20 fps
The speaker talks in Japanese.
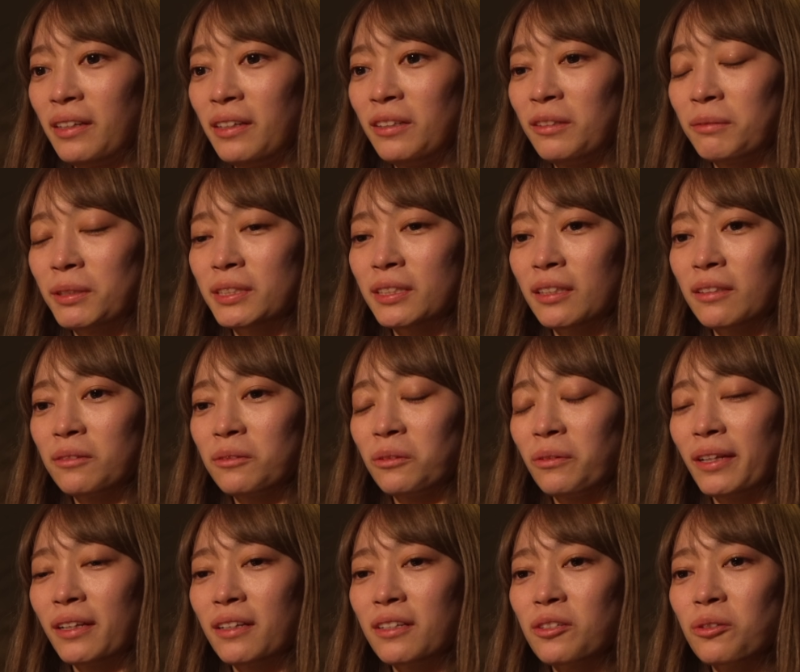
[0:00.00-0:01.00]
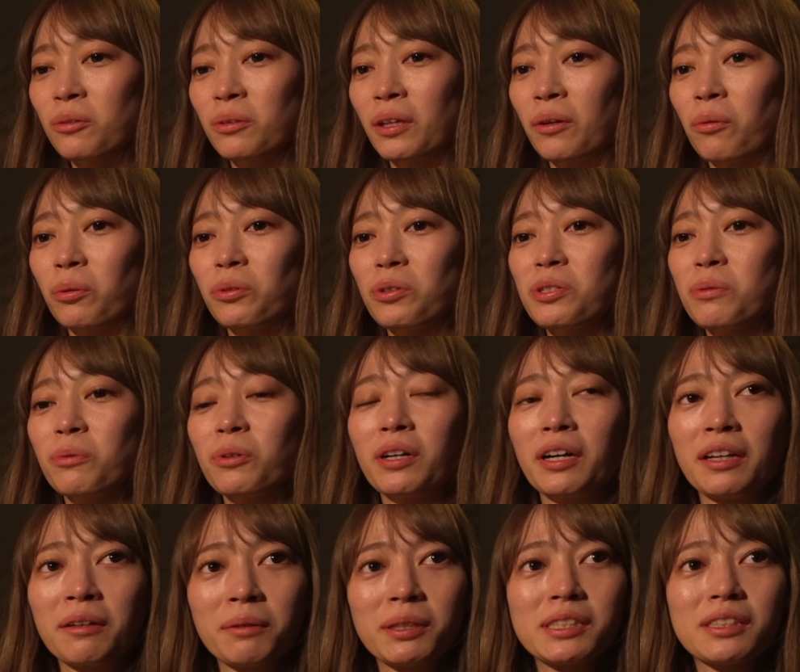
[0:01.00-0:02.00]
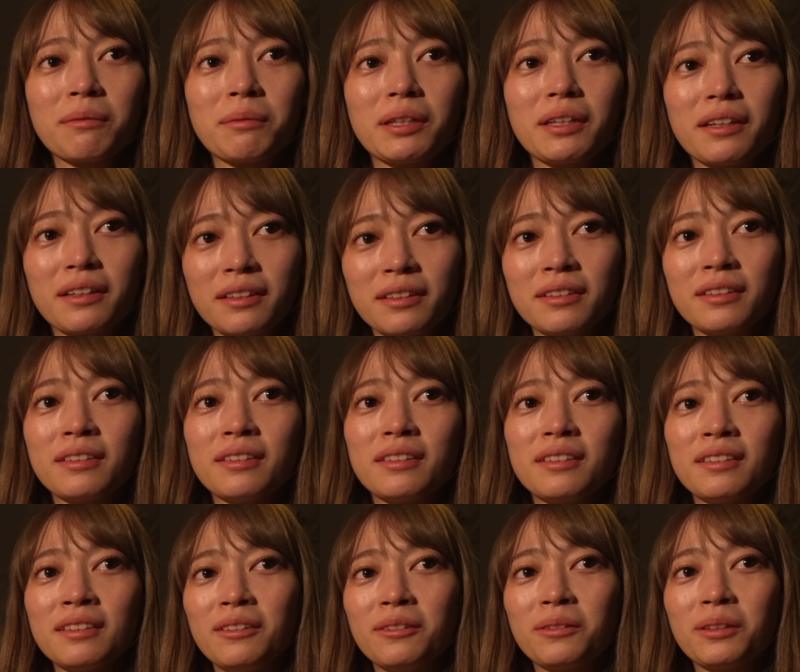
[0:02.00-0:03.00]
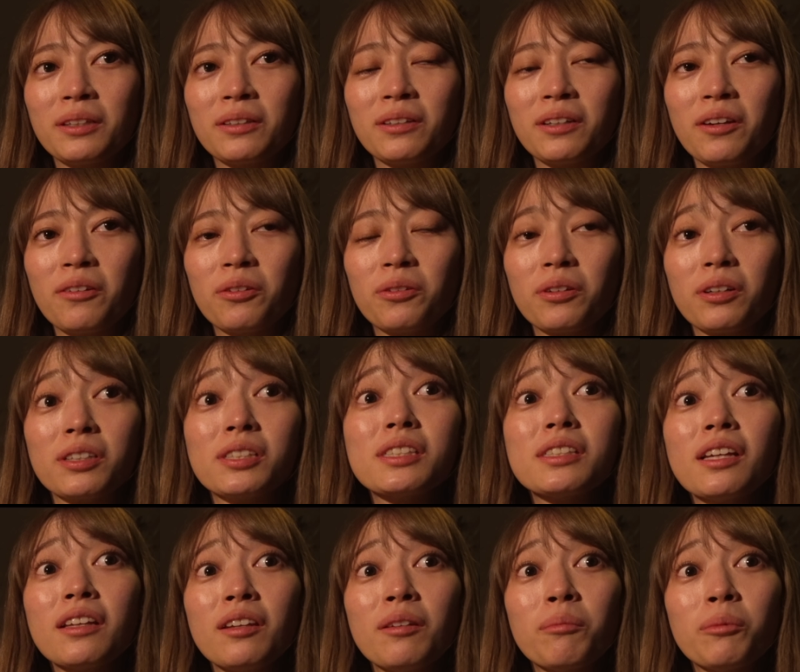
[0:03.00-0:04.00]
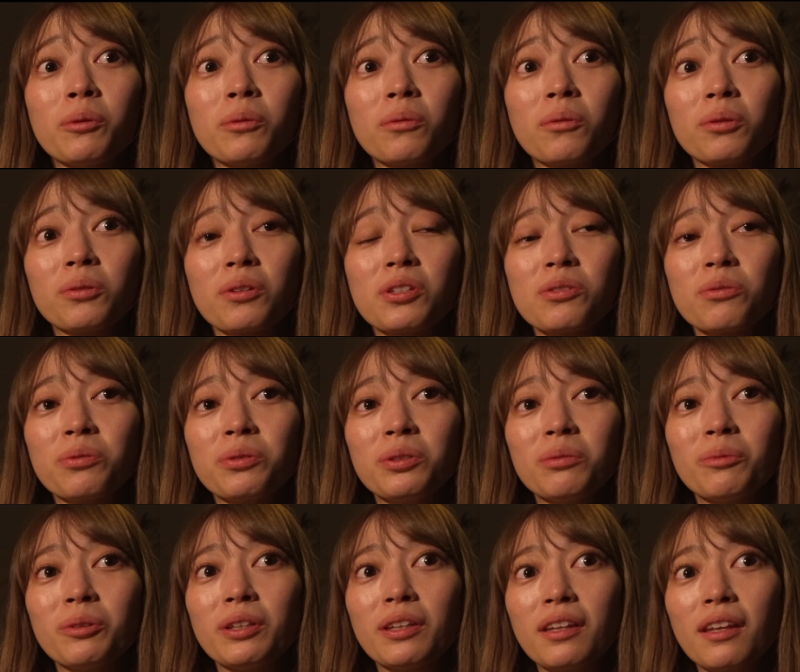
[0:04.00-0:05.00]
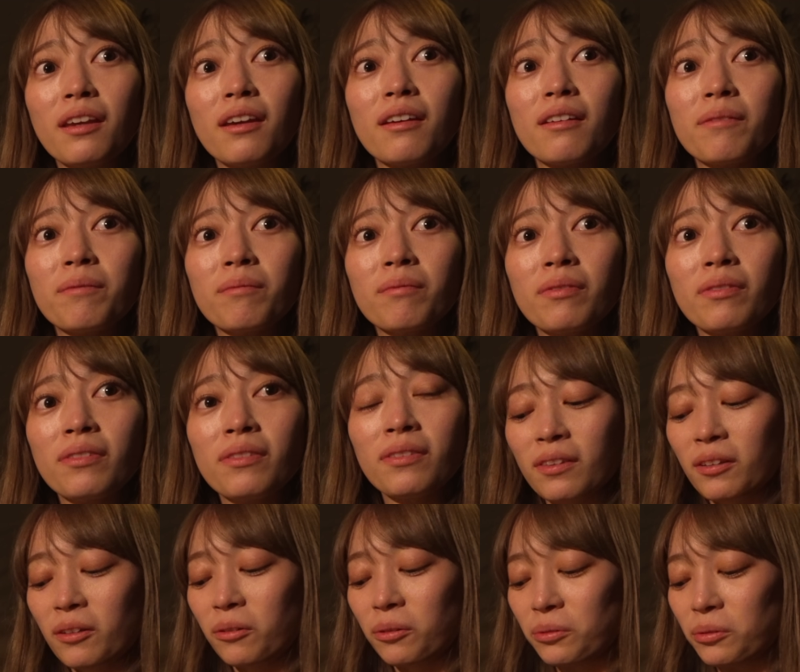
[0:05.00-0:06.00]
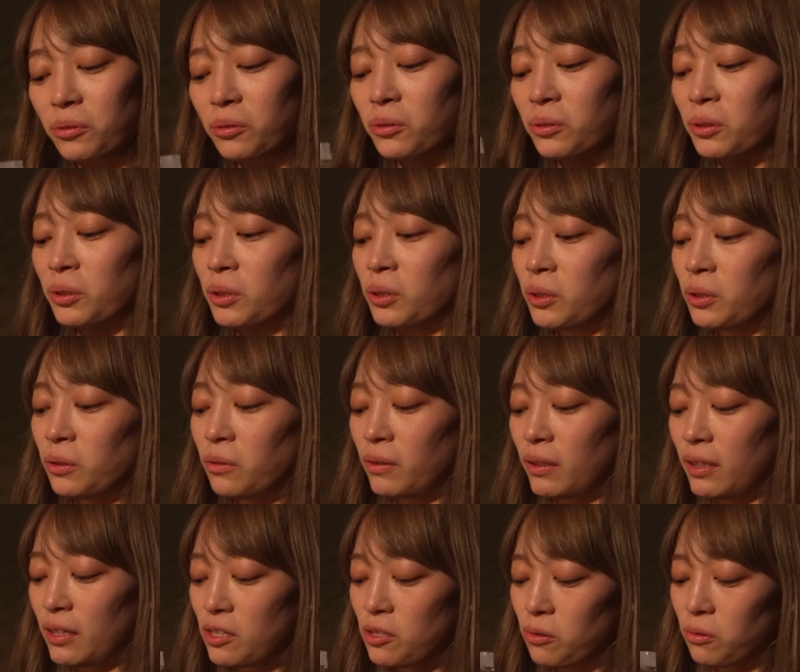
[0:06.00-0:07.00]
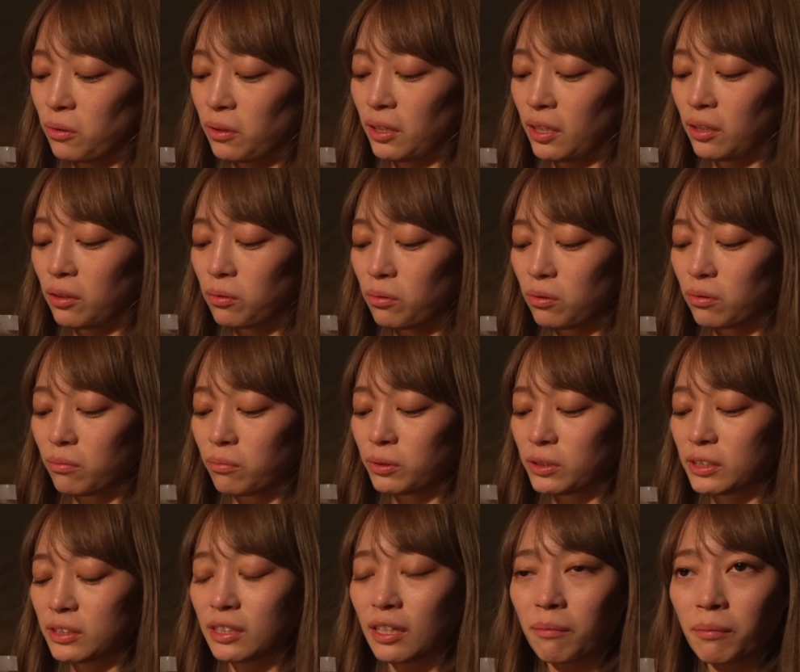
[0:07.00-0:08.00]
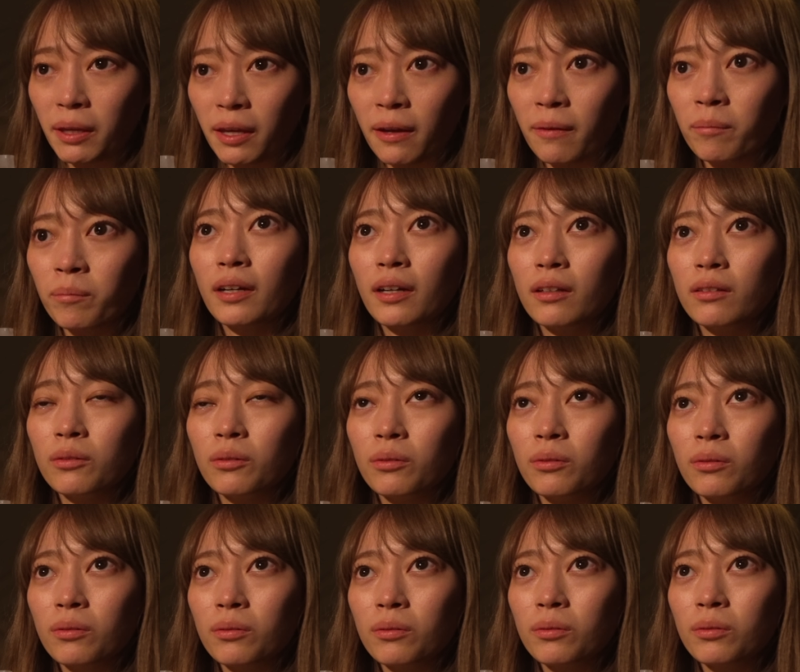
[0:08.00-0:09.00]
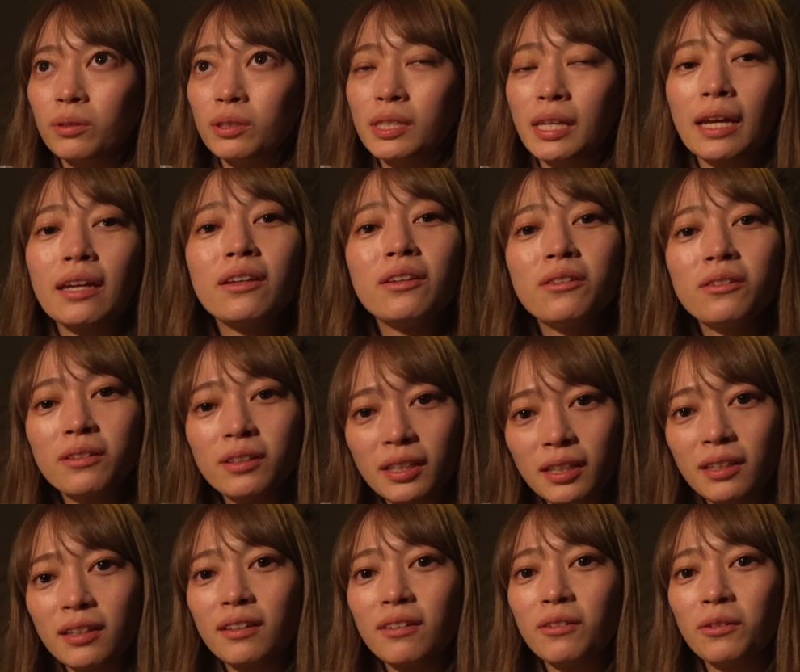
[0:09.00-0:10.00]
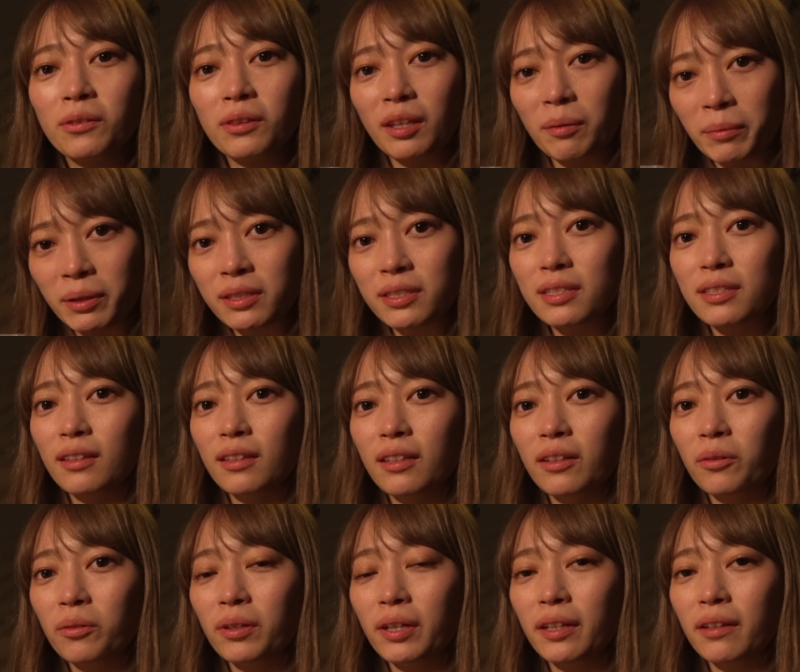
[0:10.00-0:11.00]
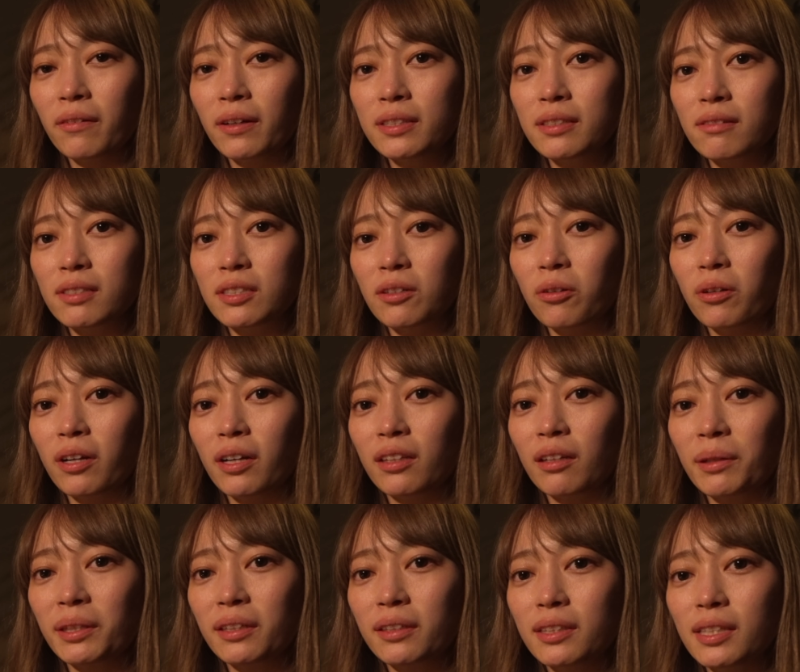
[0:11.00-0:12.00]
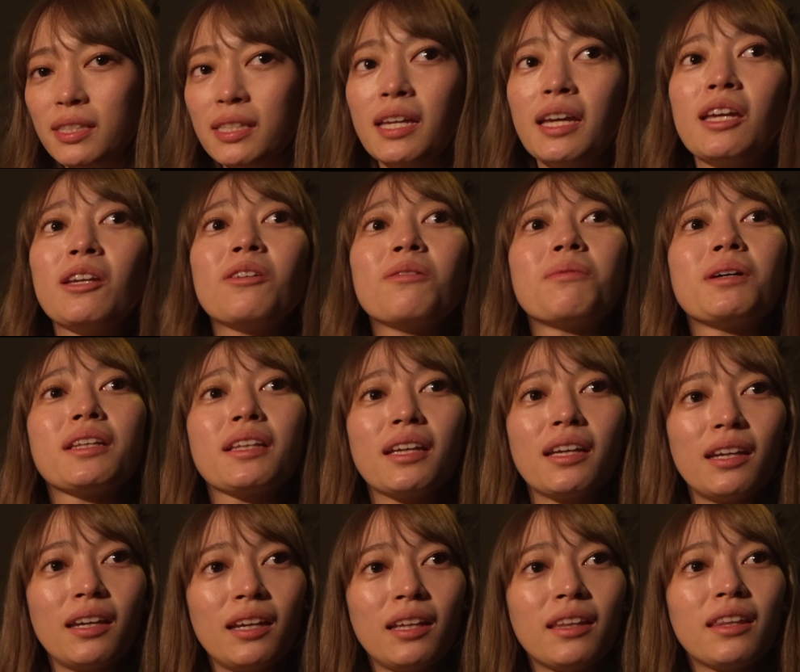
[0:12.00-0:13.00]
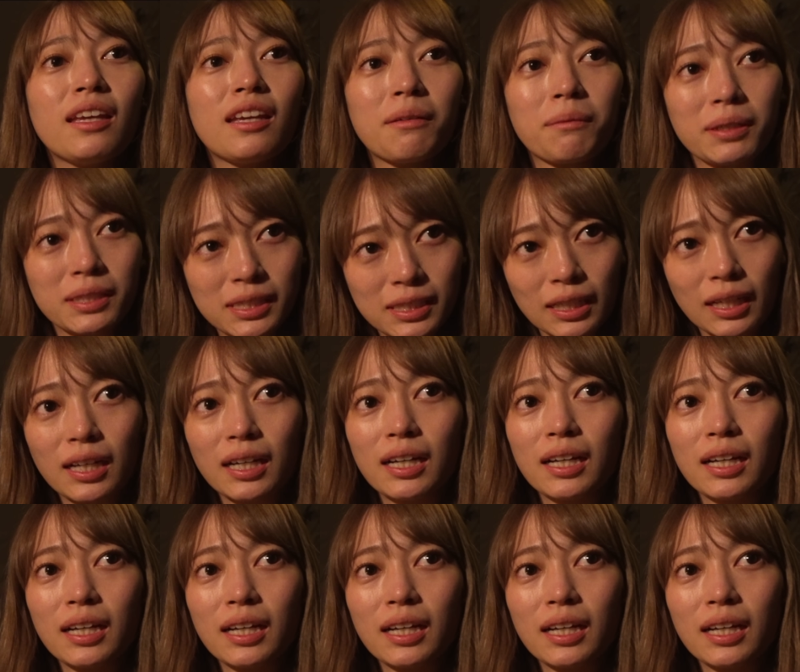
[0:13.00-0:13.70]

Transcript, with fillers: 昼間さんの上田商店今年も買いましたみたいな、うん、言ってくれる人がすでにもう今年の冬もいて、うん、この上田商店のもつ鍋、うん、あの声優に売ってます、うん、でこの間わざわざこれが食べたくて声優まで行ってきました、